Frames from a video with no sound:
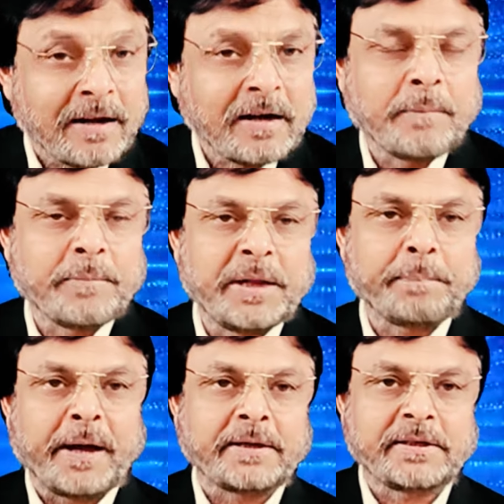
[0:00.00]
हमने
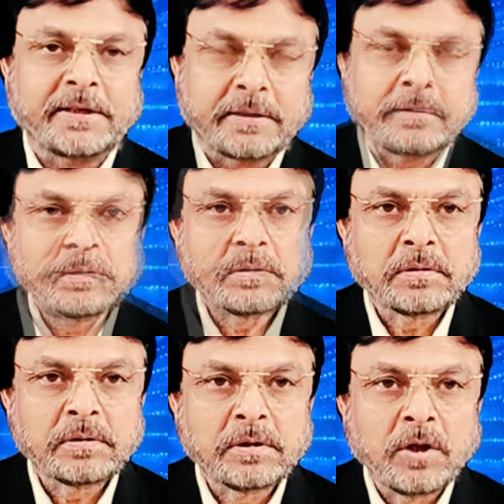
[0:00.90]
पाई है
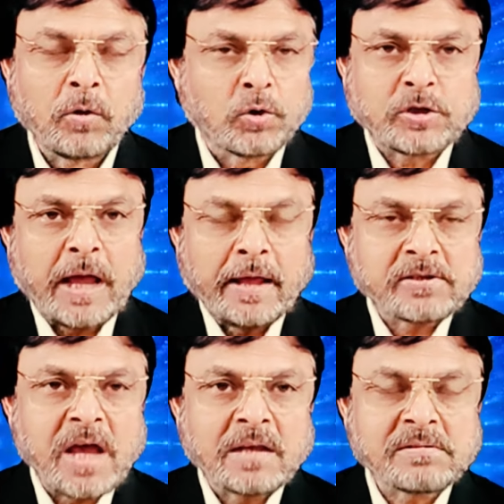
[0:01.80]
उसका
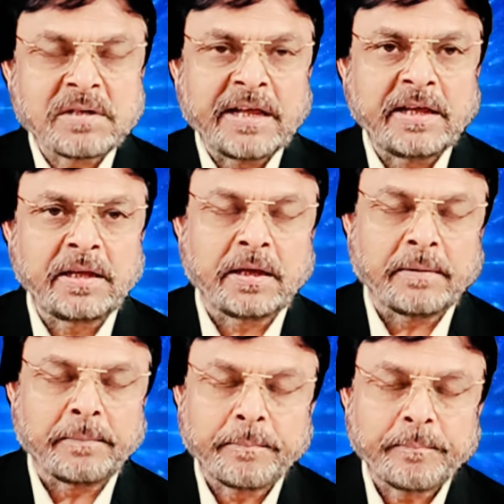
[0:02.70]
एहसास नहीं है
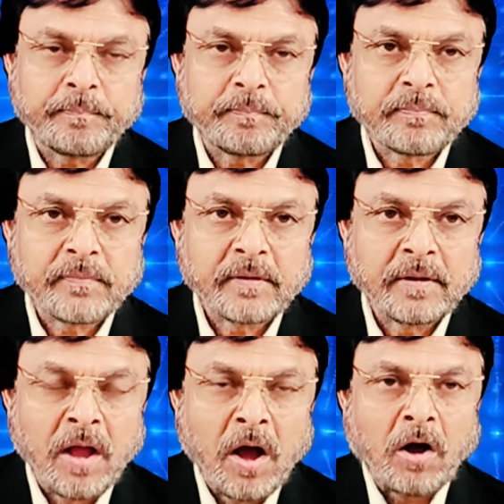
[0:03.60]

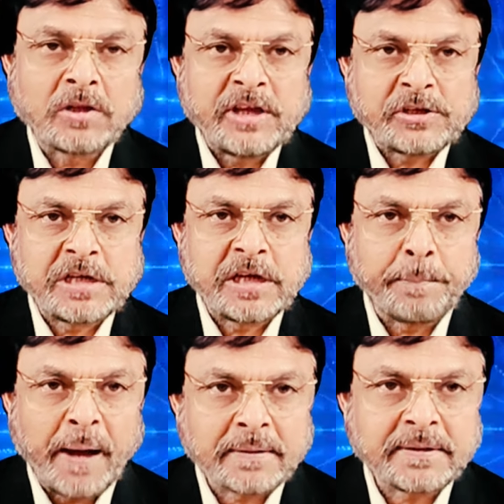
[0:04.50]
और यह
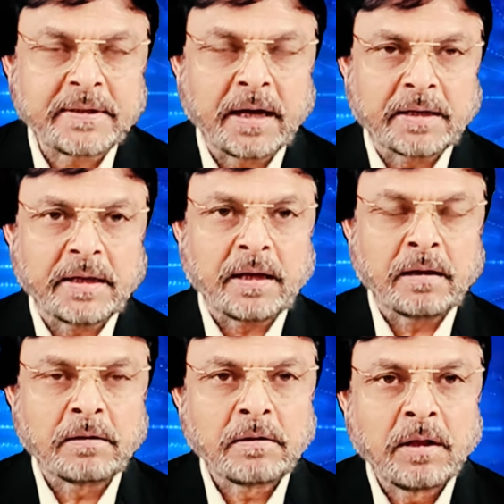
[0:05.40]
छिपा दिया गया
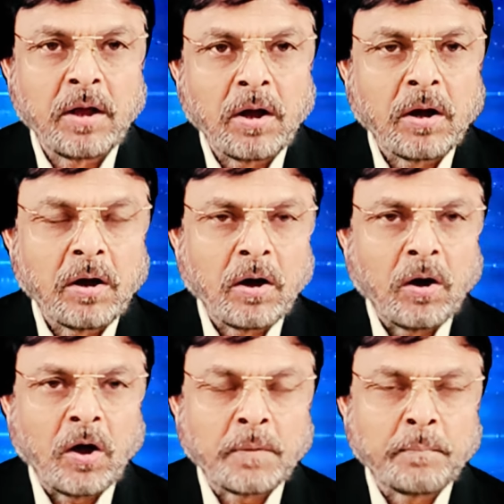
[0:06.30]

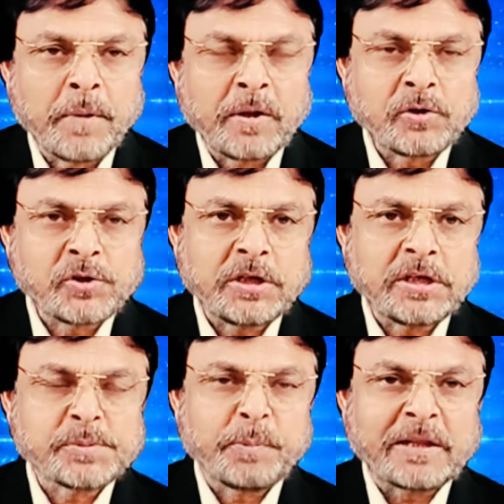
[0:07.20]
और मनुष्य इस
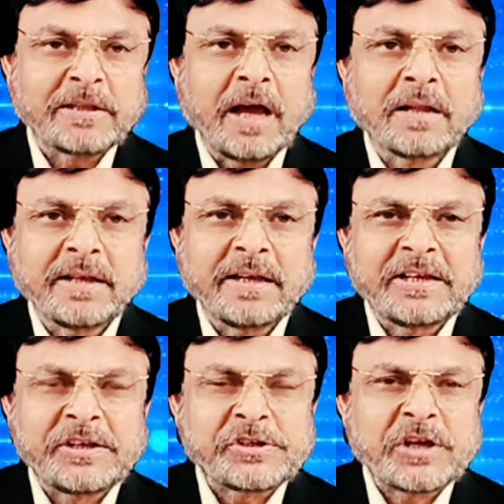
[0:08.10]
पर ध्यान देने की
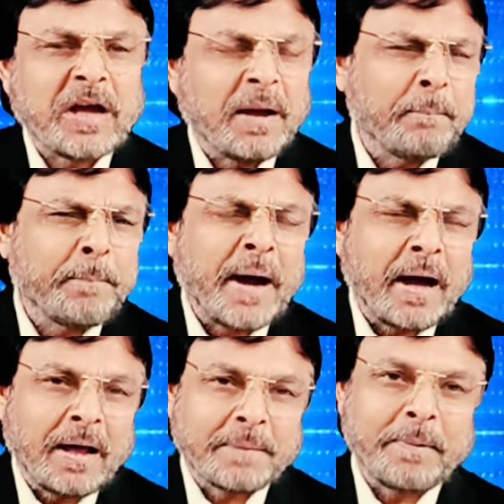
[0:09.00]
जगह
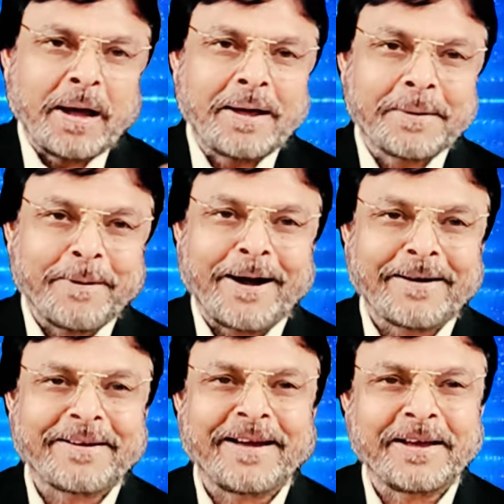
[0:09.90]
बाहर बाहर भाग
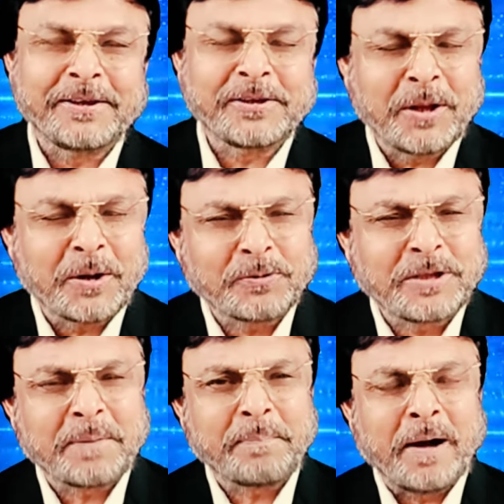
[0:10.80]
रहा है इधर उधर
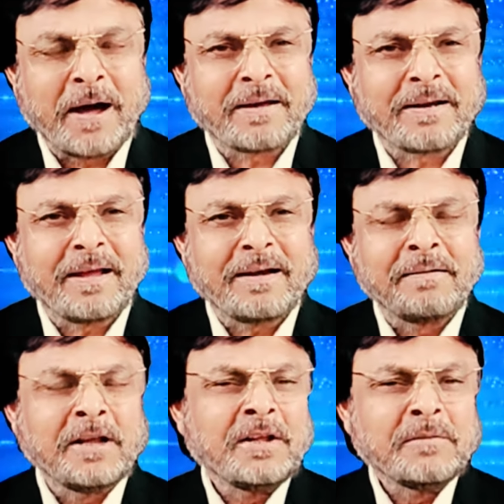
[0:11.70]
भाग रहा है
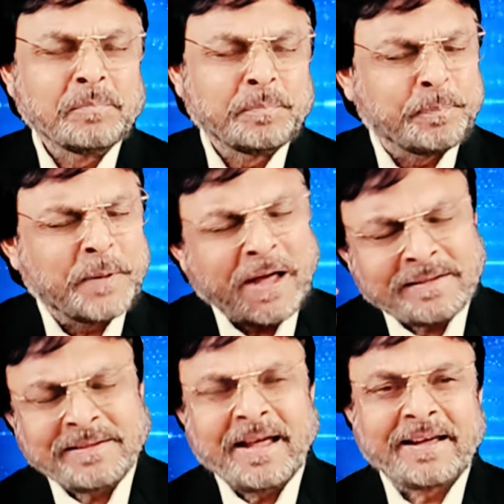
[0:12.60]

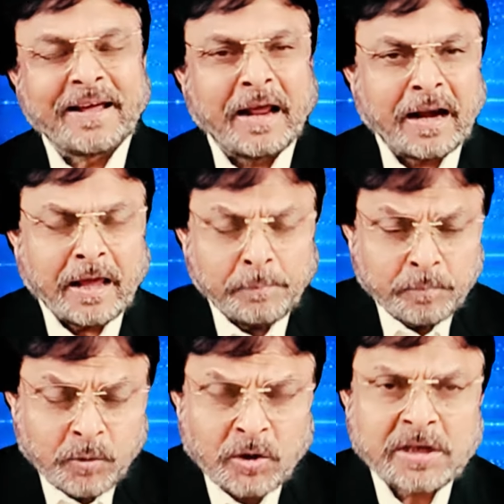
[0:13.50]
प्रार्थनाएं करा रहा है
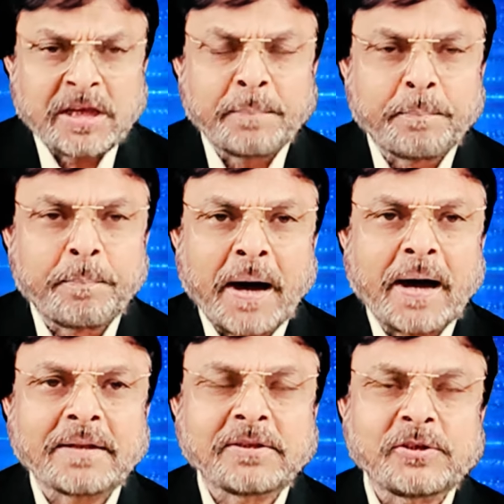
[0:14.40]
मुख्य
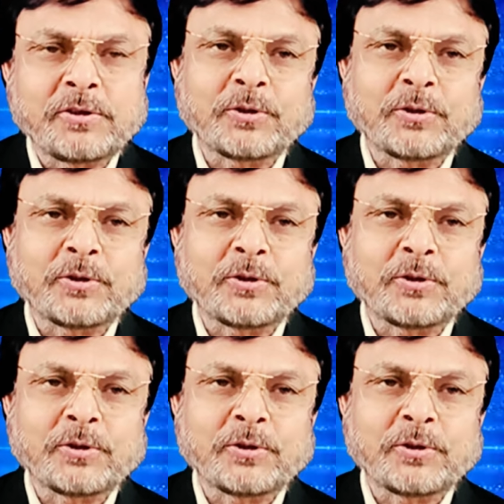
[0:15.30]
बात जो